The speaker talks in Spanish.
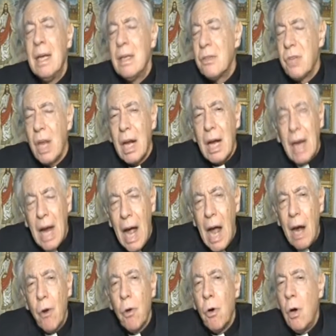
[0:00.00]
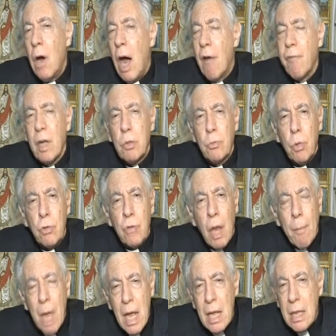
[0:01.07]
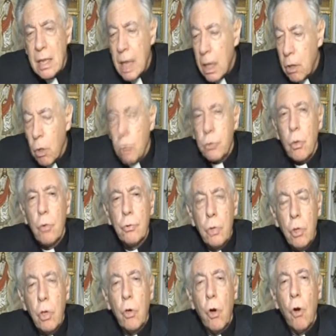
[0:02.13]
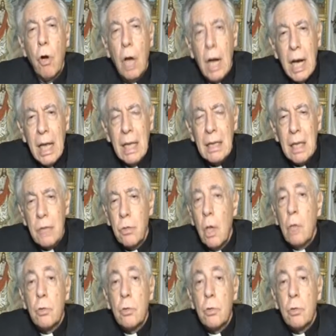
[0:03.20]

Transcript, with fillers: cercano afectuosamente y con soluciones concretas,